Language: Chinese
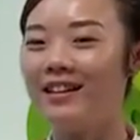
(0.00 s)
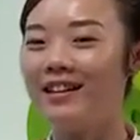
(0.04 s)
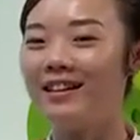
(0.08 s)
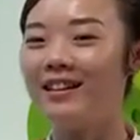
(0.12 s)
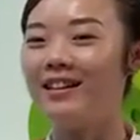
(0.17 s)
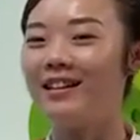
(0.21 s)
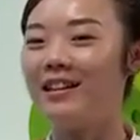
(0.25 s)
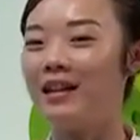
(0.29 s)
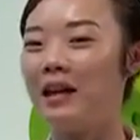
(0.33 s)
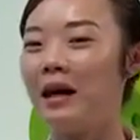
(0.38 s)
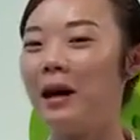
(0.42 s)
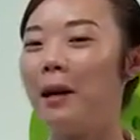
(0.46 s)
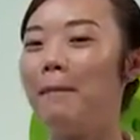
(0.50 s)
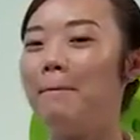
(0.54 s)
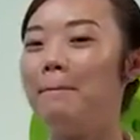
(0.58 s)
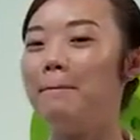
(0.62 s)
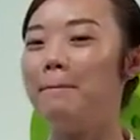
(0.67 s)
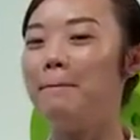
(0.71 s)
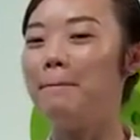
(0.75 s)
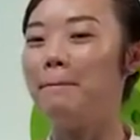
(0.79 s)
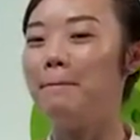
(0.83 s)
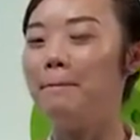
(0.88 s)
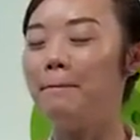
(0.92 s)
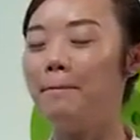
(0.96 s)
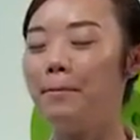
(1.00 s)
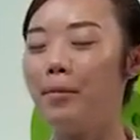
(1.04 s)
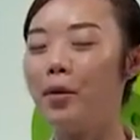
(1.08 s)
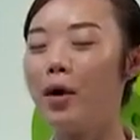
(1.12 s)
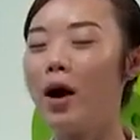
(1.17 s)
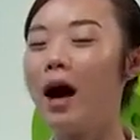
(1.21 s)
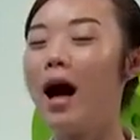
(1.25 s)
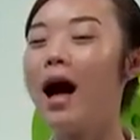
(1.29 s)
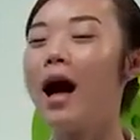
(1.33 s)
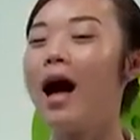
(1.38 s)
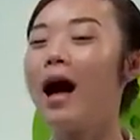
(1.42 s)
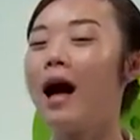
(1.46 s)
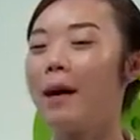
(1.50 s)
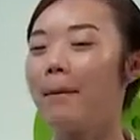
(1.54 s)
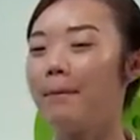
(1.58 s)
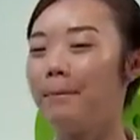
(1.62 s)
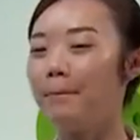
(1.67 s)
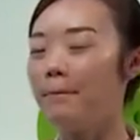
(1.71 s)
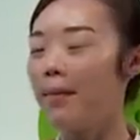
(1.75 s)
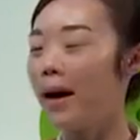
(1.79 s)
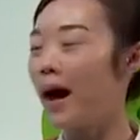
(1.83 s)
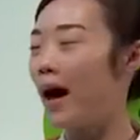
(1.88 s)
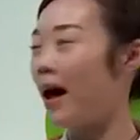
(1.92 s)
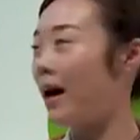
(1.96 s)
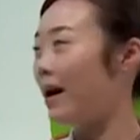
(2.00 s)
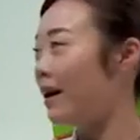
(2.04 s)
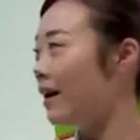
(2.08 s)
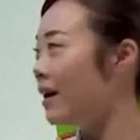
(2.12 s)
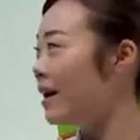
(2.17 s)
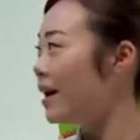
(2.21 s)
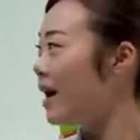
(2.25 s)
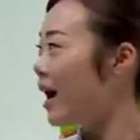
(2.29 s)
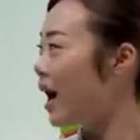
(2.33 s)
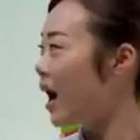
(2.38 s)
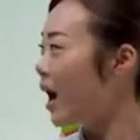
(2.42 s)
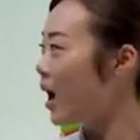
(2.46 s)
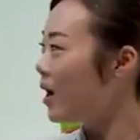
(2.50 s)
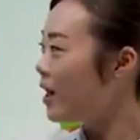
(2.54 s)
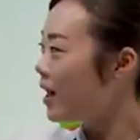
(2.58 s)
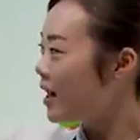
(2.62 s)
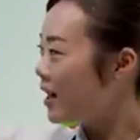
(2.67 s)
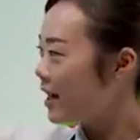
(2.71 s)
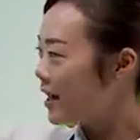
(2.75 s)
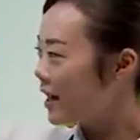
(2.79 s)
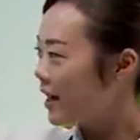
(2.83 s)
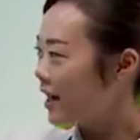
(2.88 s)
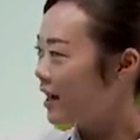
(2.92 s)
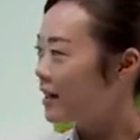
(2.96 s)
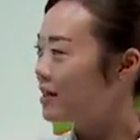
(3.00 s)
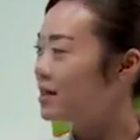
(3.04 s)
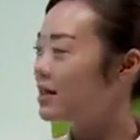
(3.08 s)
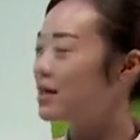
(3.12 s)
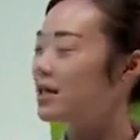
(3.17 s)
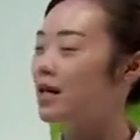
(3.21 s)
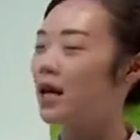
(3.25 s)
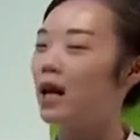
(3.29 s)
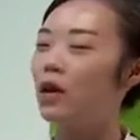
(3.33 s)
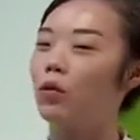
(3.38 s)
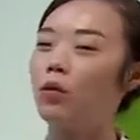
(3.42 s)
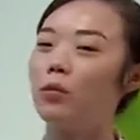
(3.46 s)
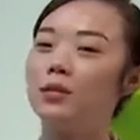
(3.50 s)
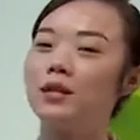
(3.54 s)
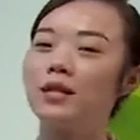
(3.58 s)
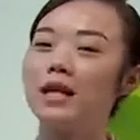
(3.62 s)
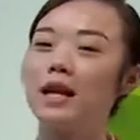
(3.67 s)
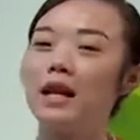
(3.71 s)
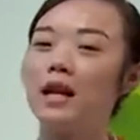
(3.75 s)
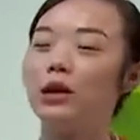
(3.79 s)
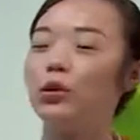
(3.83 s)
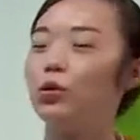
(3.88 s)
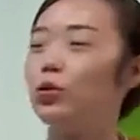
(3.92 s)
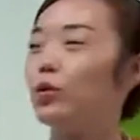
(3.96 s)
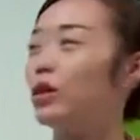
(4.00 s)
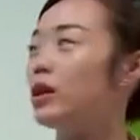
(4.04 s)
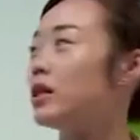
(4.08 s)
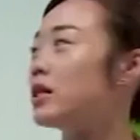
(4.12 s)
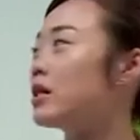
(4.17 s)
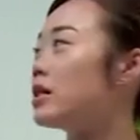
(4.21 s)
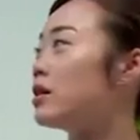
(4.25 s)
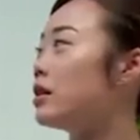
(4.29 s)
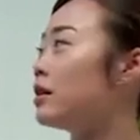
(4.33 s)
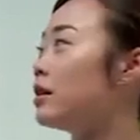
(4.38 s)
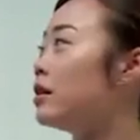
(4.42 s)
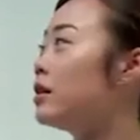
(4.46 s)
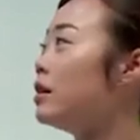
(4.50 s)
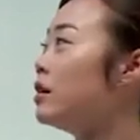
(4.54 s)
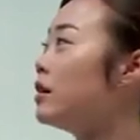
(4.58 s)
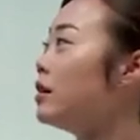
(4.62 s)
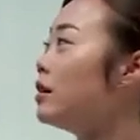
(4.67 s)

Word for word: 嗯，不啊爸，好，连起来我们再来读一次。